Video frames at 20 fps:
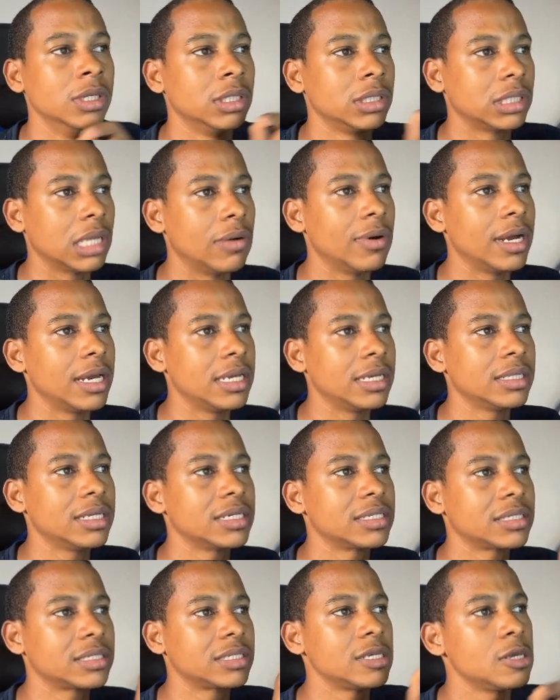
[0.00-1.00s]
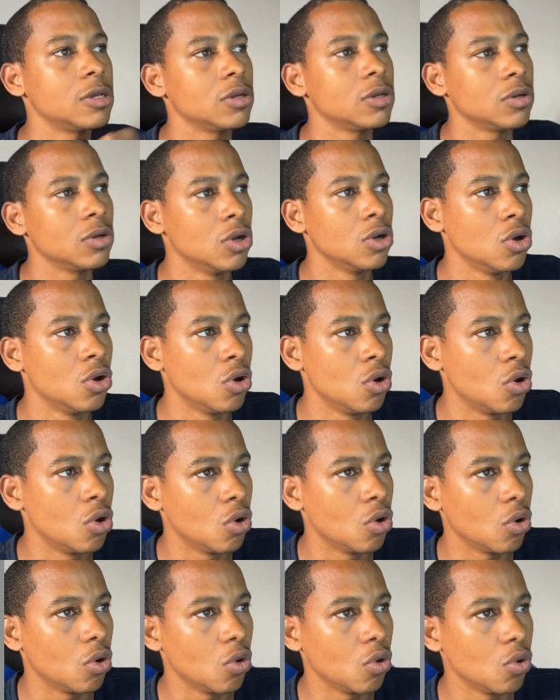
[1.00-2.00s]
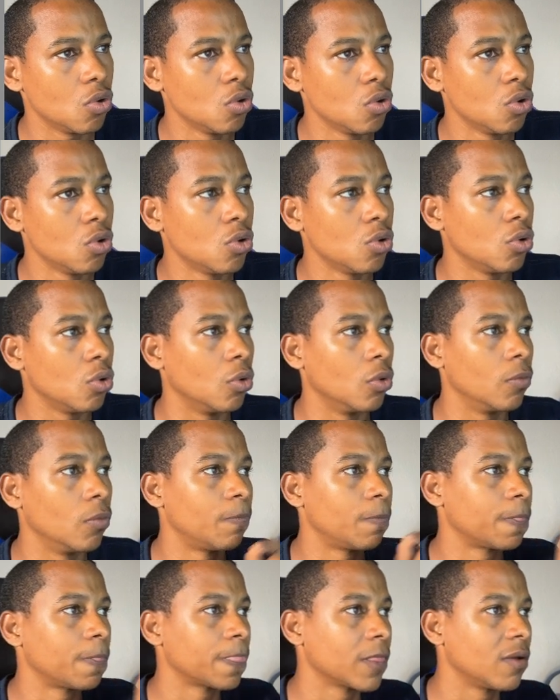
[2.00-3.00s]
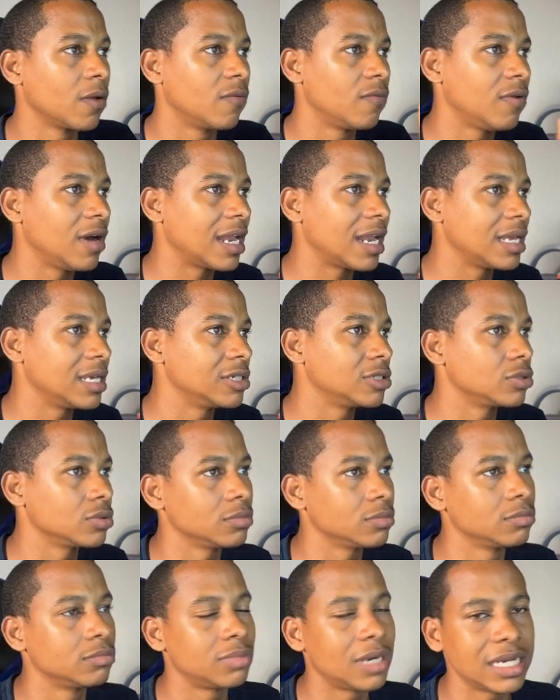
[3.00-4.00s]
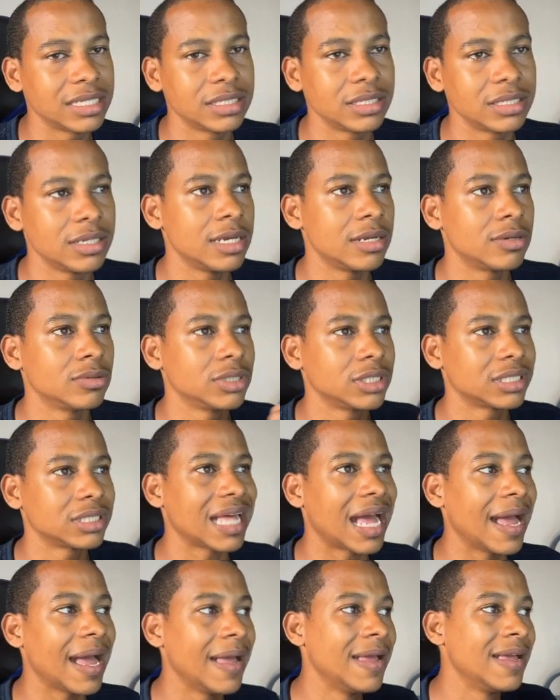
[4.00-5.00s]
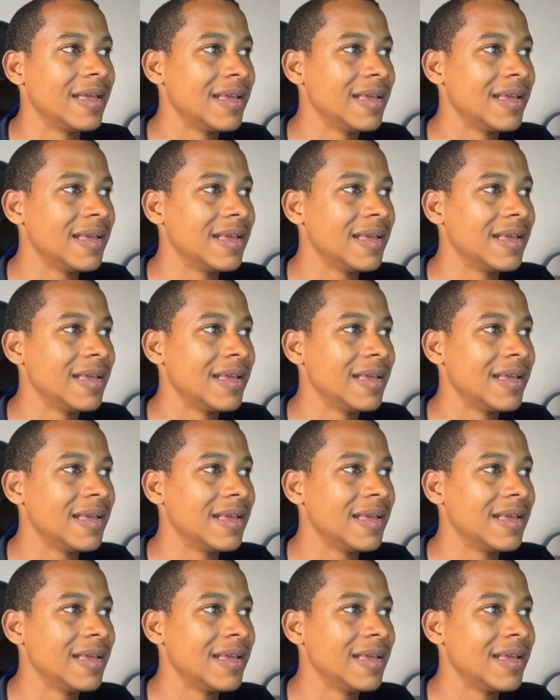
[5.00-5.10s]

Então, ainda assim, o varejo brasileiro está